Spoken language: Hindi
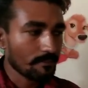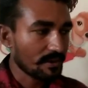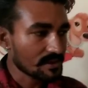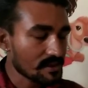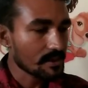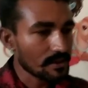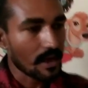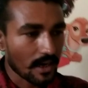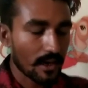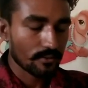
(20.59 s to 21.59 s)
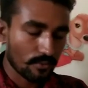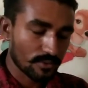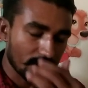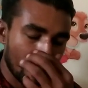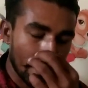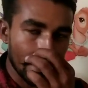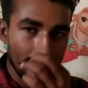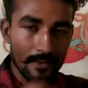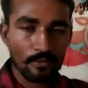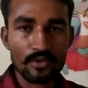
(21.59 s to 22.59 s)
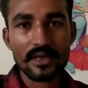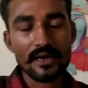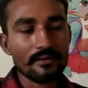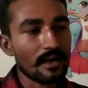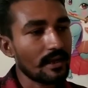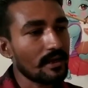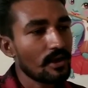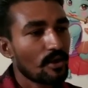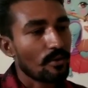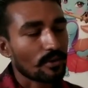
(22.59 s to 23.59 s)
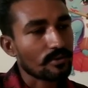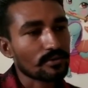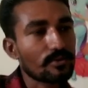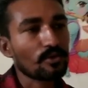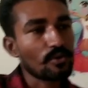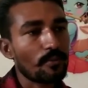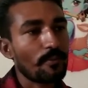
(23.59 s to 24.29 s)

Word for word: भजन संध्या का तो उसके रिलेटेड हम लोग जाने वाले हैं और दोस्तों